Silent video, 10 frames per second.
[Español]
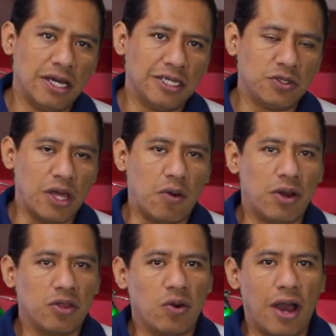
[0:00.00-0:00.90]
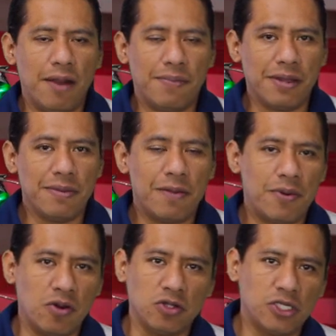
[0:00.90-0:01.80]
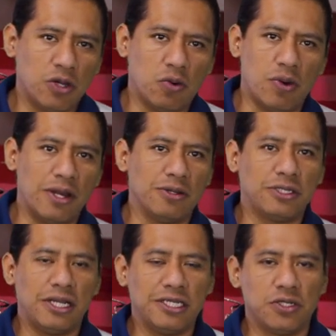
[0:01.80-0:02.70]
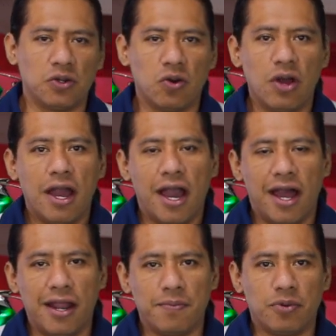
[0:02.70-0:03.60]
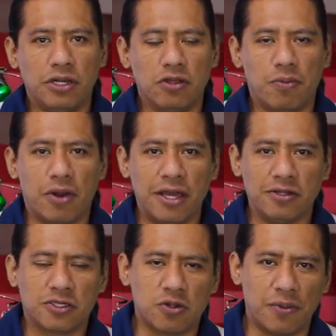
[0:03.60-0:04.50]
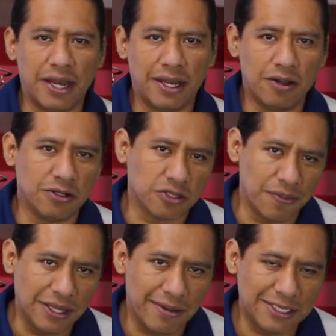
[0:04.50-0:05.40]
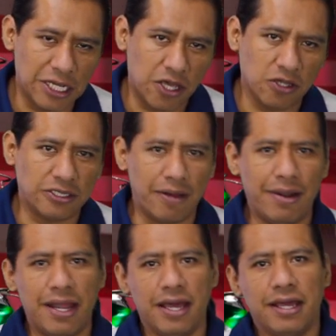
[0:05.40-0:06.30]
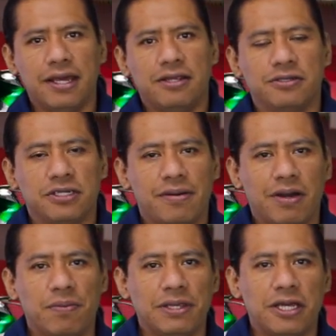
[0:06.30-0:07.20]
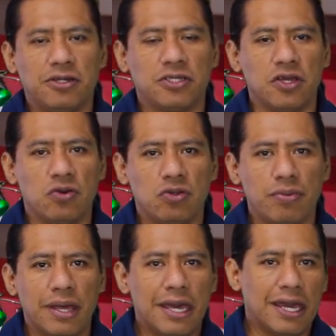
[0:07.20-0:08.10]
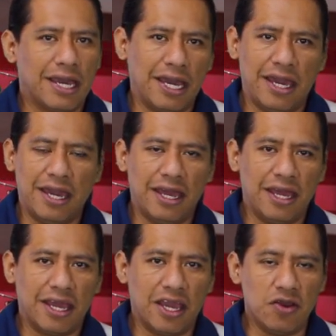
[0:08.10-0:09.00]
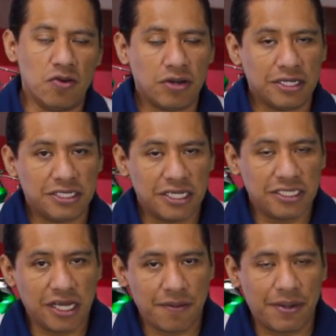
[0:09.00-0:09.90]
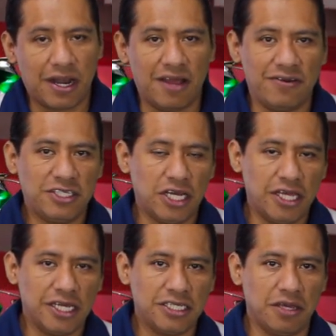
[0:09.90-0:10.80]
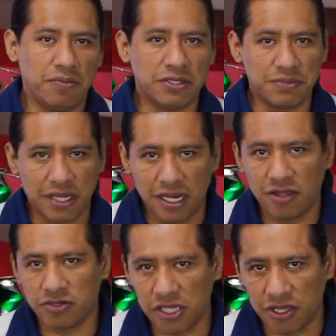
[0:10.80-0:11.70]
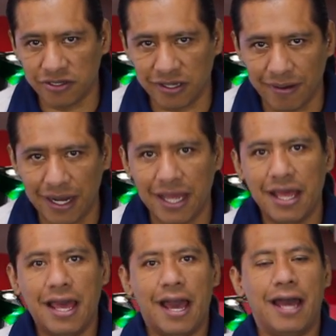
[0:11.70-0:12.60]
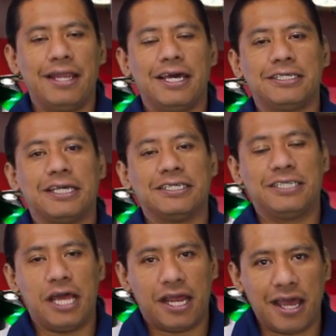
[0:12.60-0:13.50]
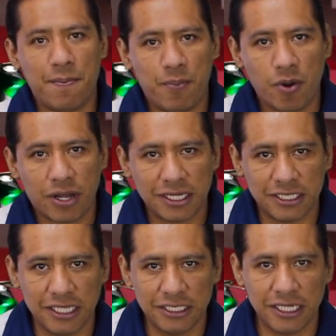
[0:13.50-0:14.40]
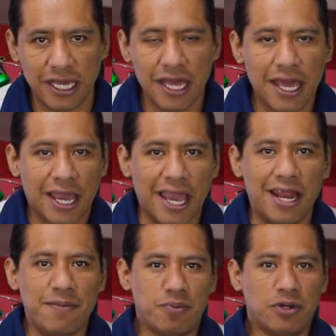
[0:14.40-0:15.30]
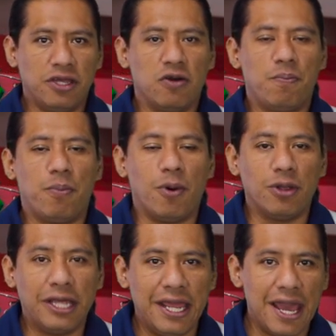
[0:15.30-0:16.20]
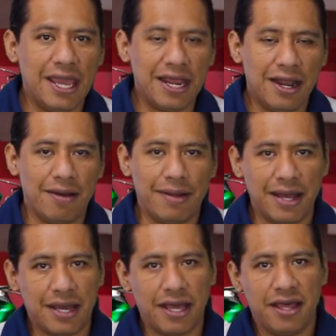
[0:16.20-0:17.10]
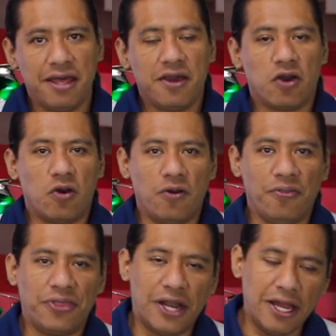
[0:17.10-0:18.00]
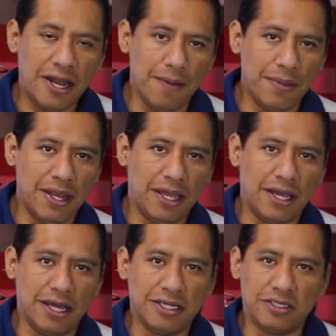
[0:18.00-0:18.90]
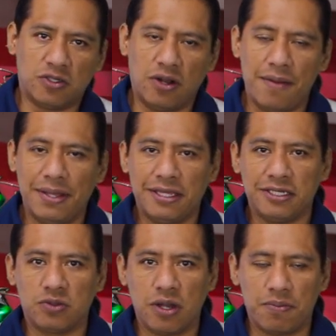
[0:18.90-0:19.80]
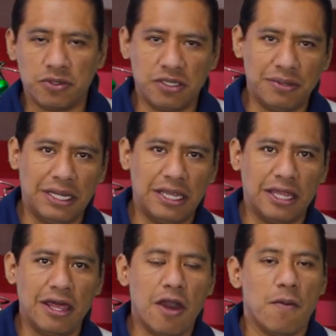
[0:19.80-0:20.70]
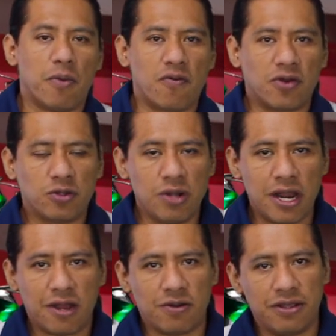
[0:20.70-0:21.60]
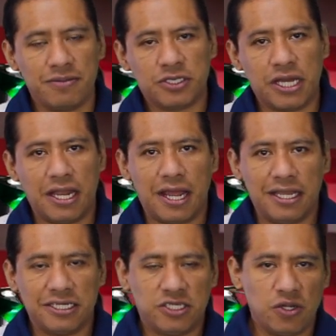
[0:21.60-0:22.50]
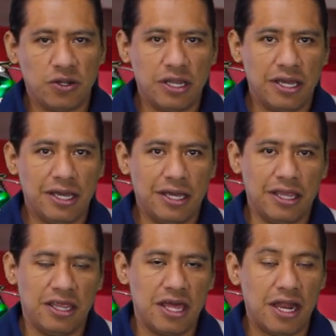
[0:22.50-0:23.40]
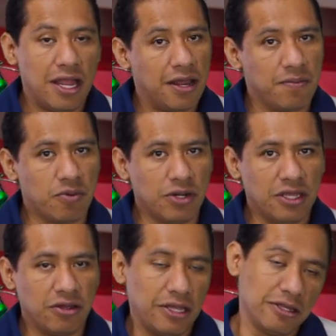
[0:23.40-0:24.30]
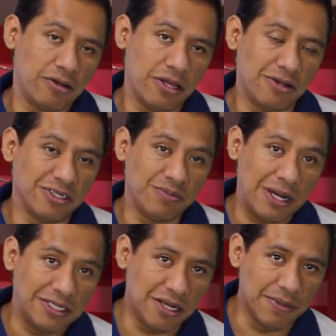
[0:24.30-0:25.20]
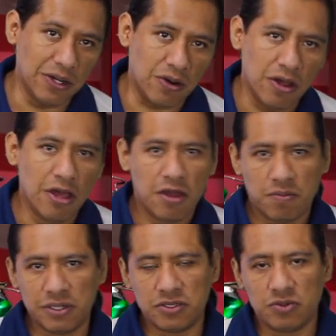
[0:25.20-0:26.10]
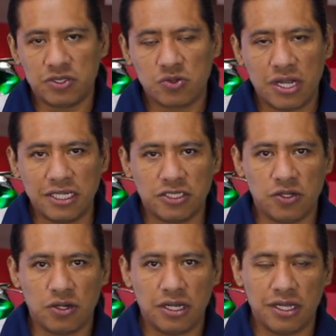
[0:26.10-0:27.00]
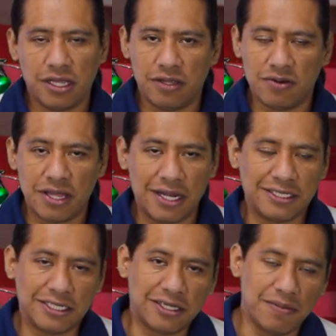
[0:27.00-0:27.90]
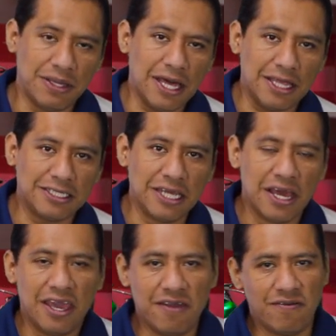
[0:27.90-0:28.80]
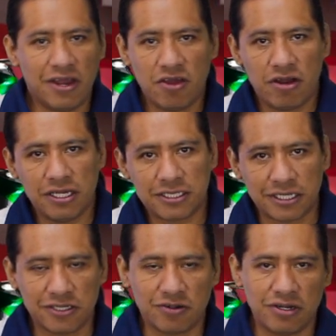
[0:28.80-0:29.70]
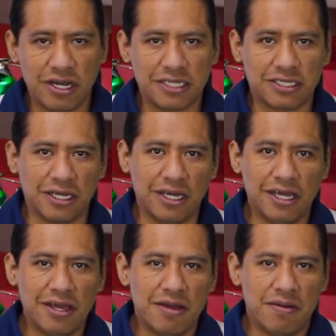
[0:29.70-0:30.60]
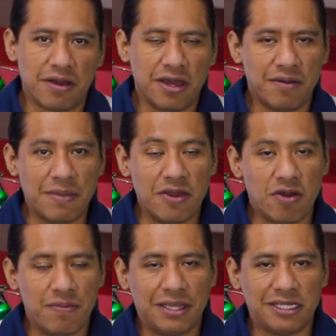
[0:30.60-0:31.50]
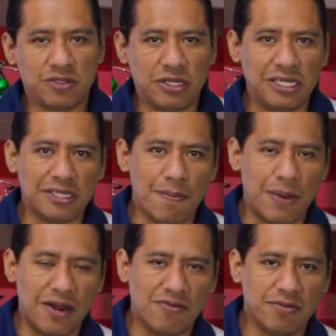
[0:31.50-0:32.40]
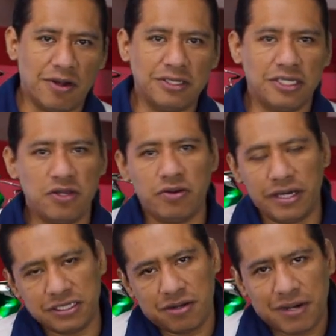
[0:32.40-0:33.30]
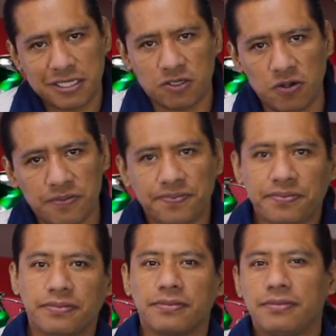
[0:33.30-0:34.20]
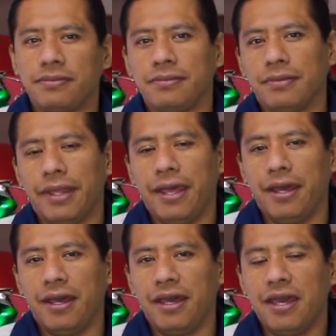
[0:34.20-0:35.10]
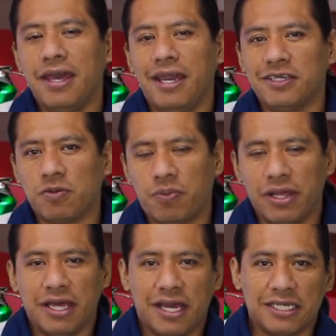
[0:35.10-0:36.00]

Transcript: eso de acuerdo al primer pronóstico cuando se lesionó Alan Pulido. Por ahí nos, como nos comentaba Sergio Zavala, nos dejaba comentarios en YouTube que, que no, que se decía que para la fecha 10 y pues mi querido Sergio Zavala, andas cerca porque se dice que Alan Pulido podría ir a la banca contra el América. Solamente es una posibilidad. Por fortuna recordemos que la lesión eh, de Alan Pulido dentro de los males el menor, pues no es una lesión eh, de una de las extremidades inferiores que son las que eh, mayormente se utilizan para el fútbol, sino es del brazo. eso puede